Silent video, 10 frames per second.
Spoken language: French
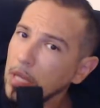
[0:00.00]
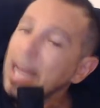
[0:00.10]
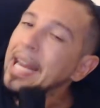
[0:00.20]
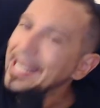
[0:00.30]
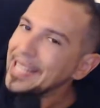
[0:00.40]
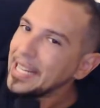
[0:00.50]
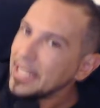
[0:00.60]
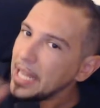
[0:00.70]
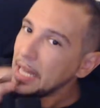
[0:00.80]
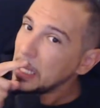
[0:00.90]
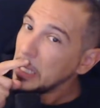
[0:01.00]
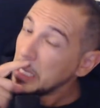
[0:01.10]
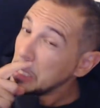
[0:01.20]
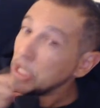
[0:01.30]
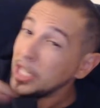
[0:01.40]
L'année dernière,
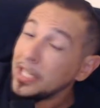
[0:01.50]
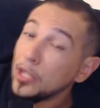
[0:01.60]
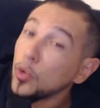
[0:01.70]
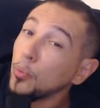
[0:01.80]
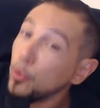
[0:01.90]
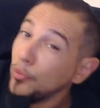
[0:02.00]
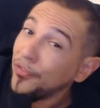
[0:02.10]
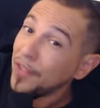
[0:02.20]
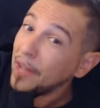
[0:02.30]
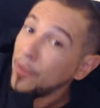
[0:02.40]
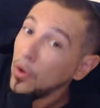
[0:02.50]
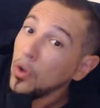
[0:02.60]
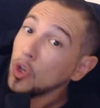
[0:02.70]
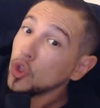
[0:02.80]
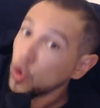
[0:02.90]
j'ai été son plus fervent
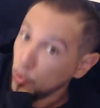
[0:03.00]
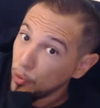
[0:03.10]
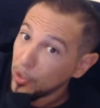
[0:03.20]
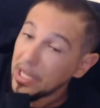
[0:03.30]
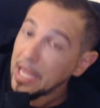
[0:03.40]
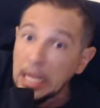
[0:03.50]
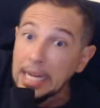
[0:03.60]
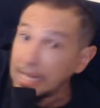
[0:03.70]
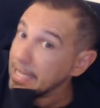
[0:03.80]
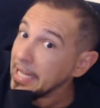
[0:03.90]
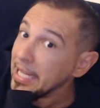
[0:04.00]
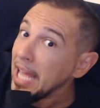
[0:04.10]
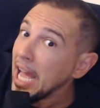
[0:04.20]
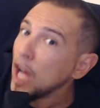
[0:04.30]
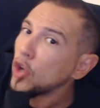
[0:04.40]
supporter. L'année
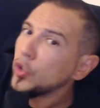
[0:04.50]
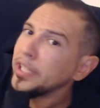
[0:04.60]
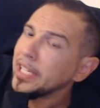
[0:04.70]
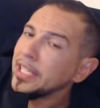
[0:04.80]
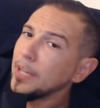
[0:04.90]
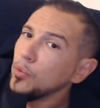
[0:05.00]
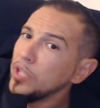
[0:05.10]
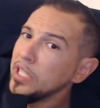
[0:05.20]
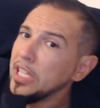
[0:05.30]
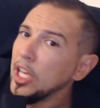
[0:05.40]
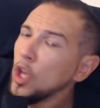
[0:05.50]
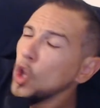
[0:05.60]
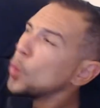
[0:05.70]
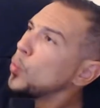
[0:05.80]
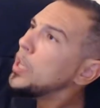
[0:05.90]
dernière, alors que certains me disaient
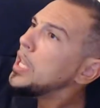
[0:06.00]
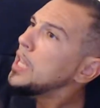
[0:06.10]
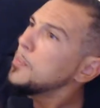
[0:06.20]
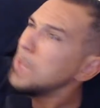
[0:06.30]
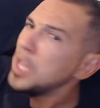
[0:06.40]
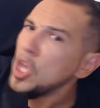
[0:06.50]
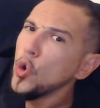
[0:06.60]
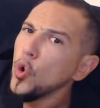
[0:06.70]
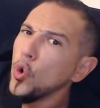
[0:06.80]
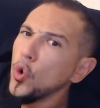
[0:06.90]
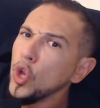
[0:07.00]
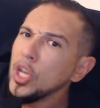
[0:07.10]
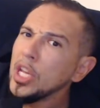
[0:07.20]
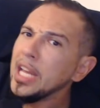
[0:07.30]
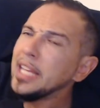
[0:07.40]
oui, mais euh,
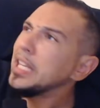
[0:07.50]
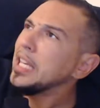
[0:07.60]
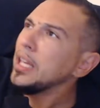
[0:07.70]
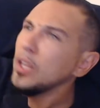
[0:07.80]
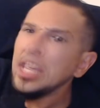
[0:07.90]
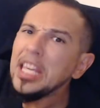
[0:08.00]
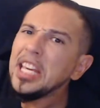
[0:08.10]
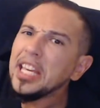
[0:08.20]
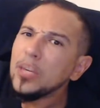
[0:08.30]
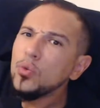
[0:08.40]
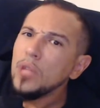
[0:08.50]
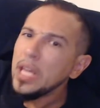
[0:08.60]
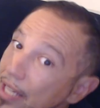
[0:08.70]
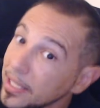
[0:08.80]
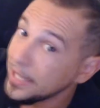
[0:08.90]
il a été
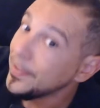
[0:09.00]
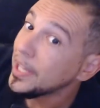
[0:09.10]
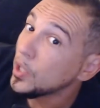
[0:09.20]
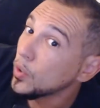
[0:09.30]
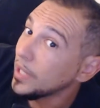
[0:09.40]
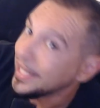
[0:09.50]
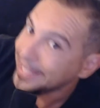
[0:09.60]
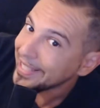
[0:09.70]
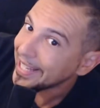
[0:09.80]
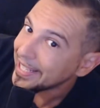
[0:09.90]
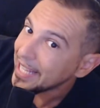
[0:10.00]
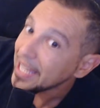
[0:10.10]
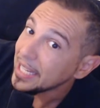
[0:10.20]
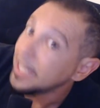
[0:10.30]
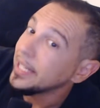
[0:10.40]
irrégulier. C'est vrai que l'année dernière,
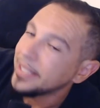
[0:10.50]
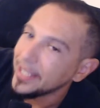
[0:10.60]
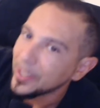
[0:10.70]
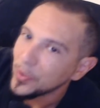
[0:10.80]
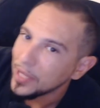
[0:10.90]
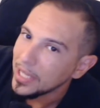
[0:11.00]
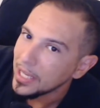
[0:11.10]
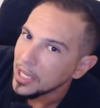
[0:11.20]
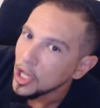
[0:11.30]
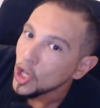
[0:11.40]
il a été irrégulier.